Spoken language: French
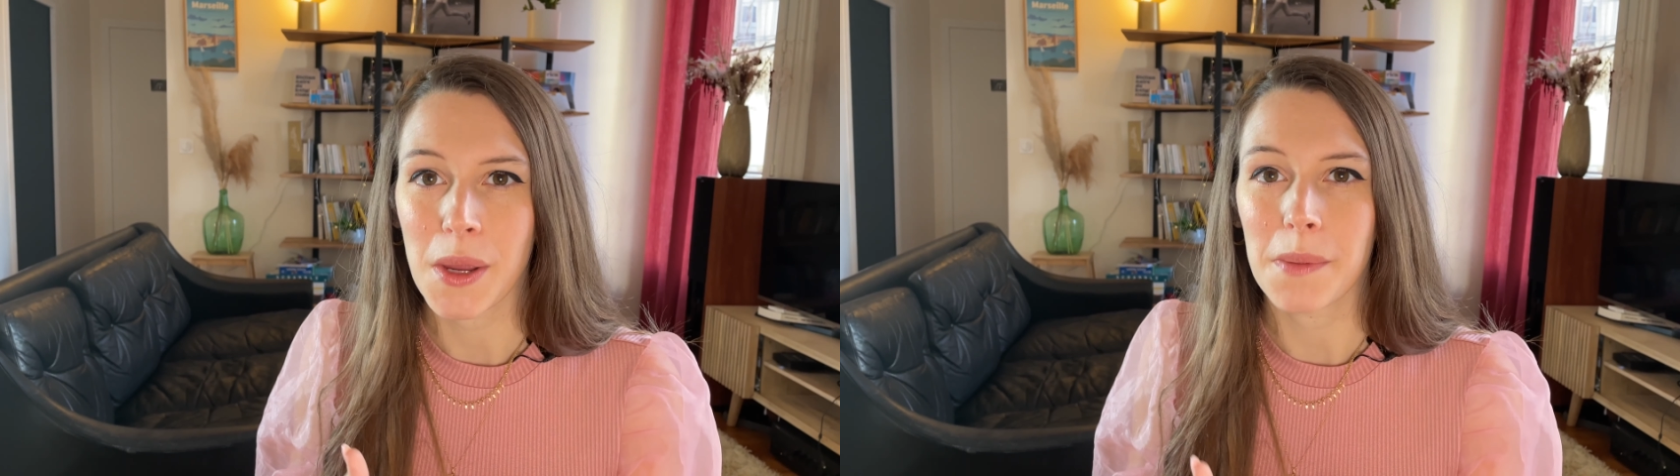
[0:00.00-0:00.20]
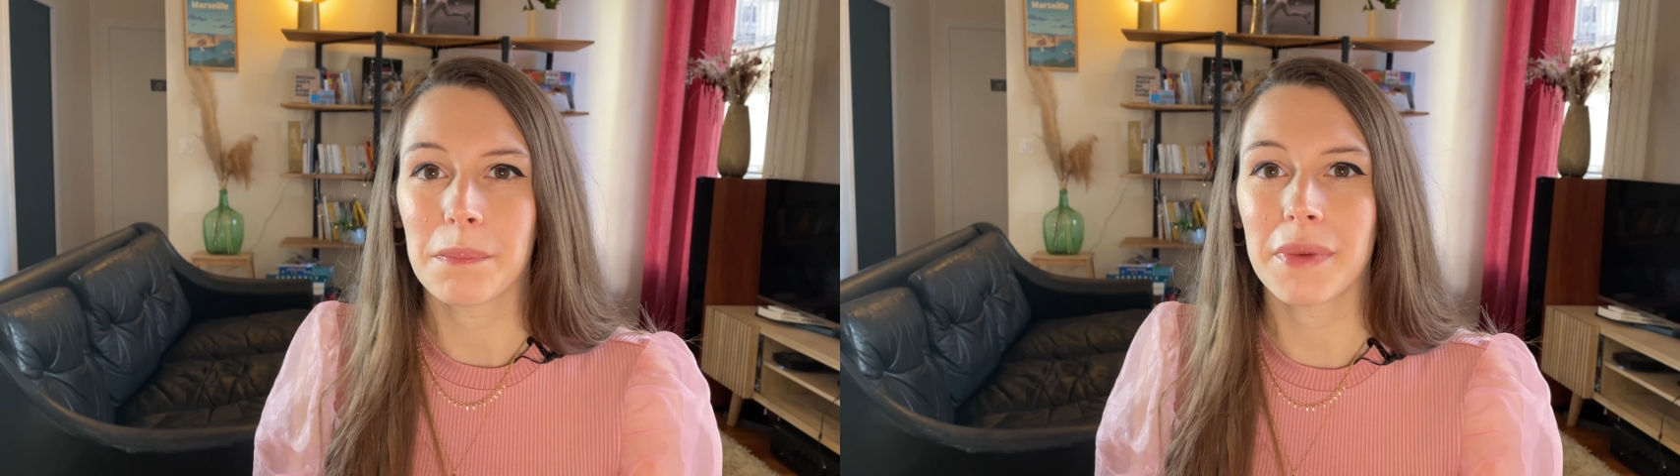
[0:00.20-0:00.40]

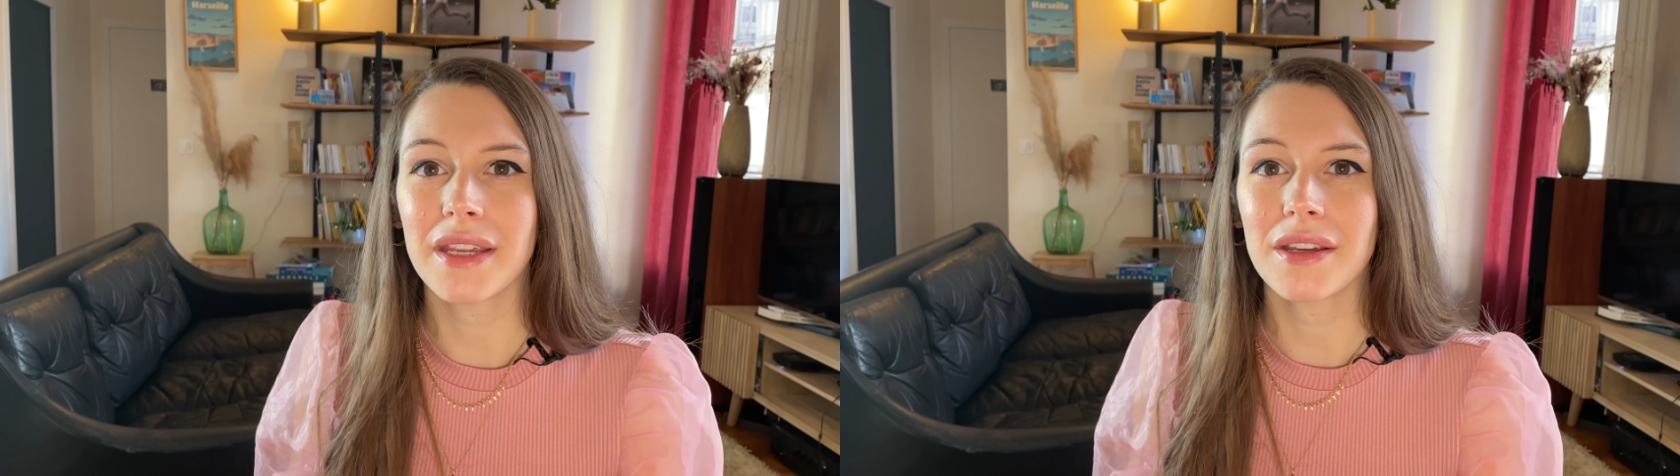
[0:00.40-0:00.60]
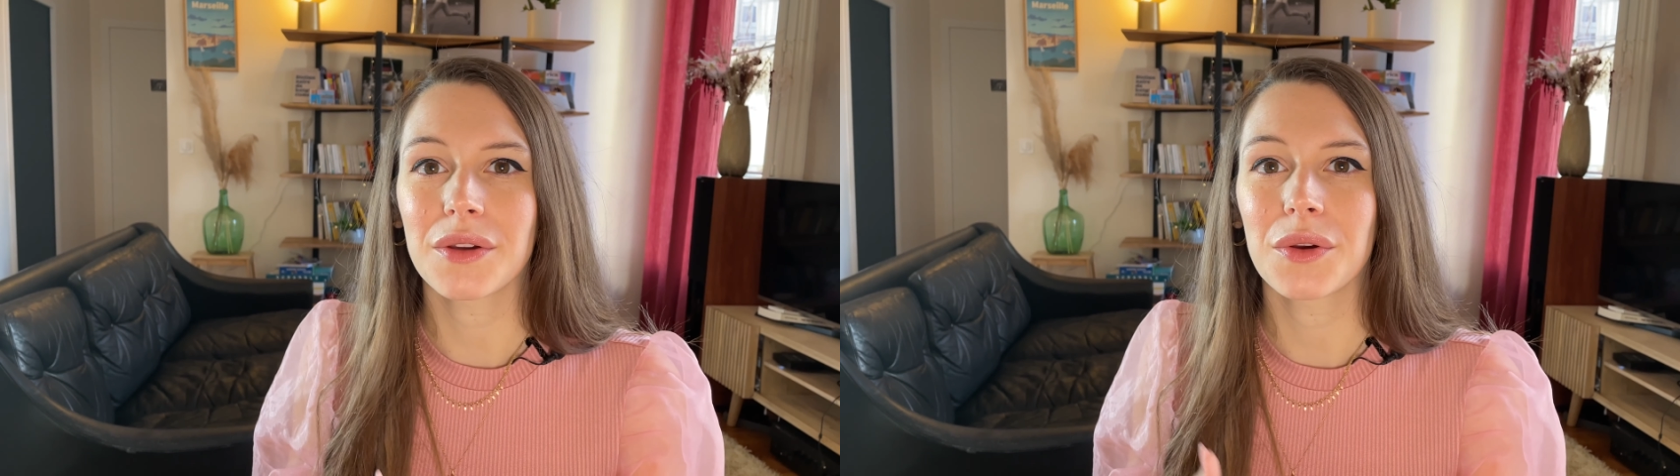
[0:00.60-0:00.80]

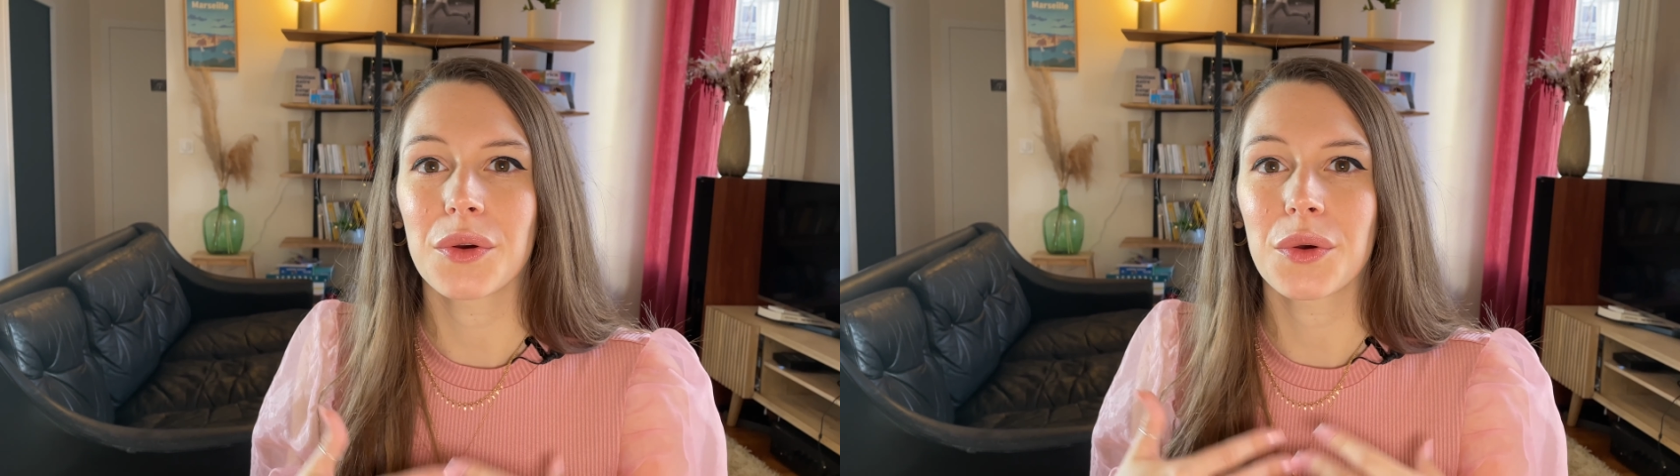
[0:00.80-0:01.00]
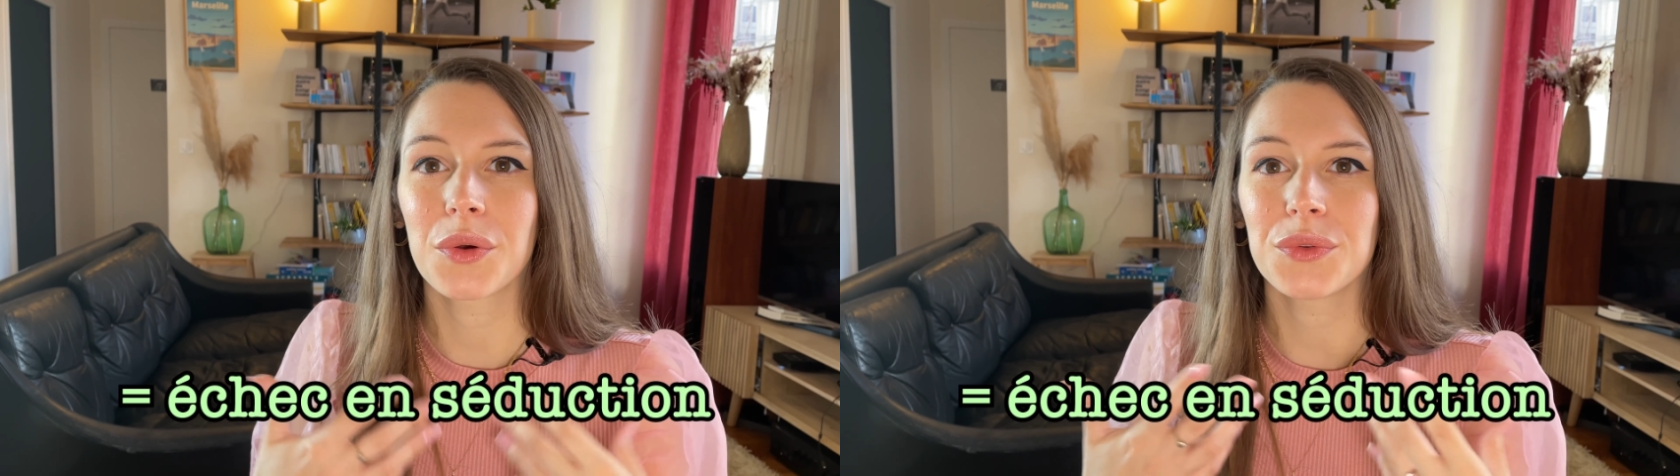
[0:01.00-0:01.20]
mais
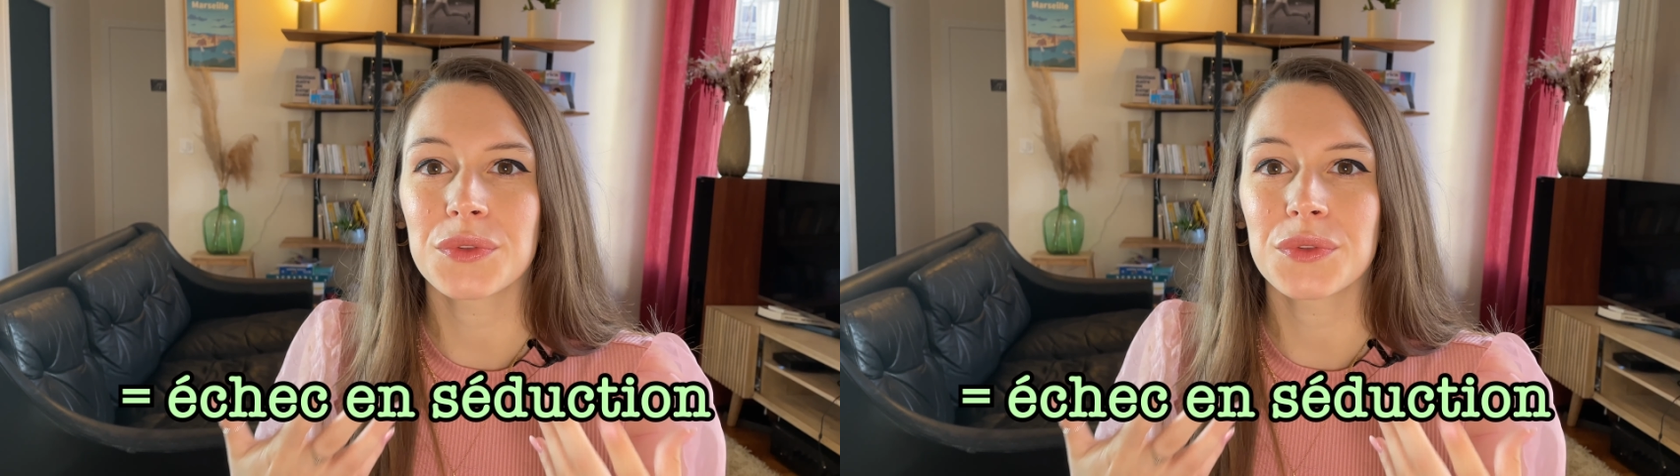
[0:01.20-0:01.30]
que nous